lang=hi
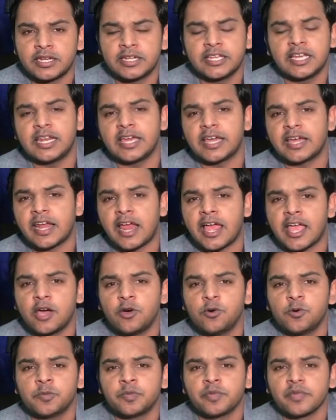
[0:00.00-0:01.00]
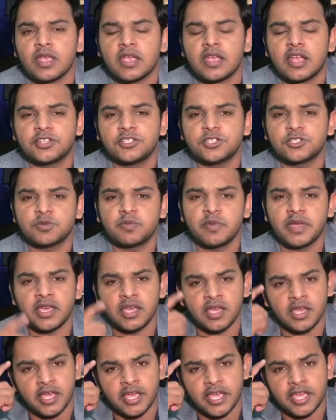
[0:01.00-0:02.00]
लिए लेकर आया हूं जिसमें
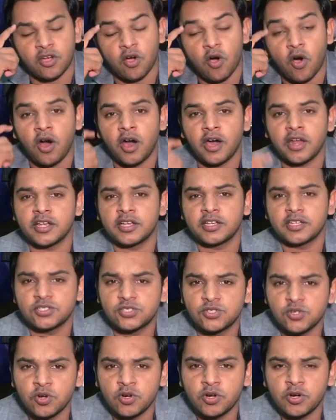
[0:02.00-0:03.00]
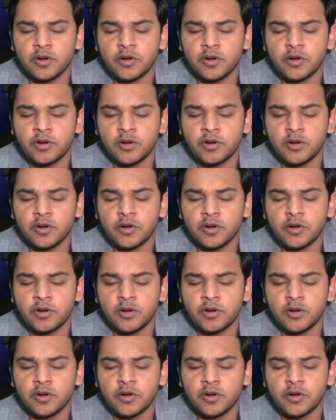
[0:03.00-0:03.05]
एक और जो